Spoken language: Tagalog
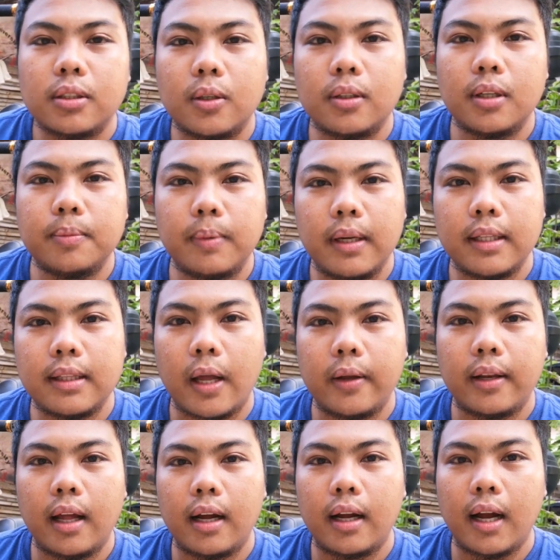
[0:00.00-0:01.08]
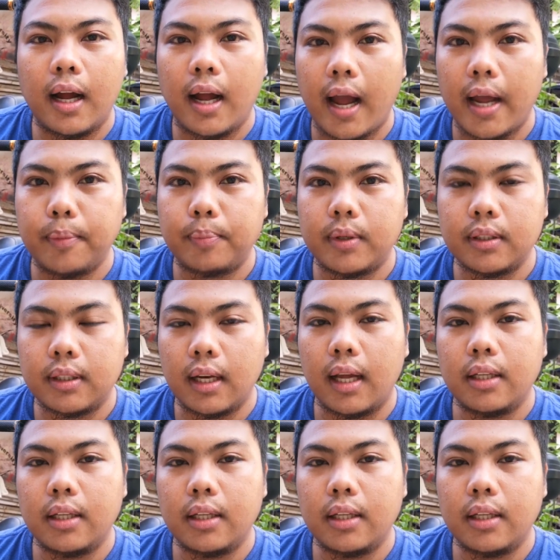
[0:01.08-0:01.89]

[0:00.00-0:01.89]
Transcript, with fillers: So nagpalit tayo ng hyper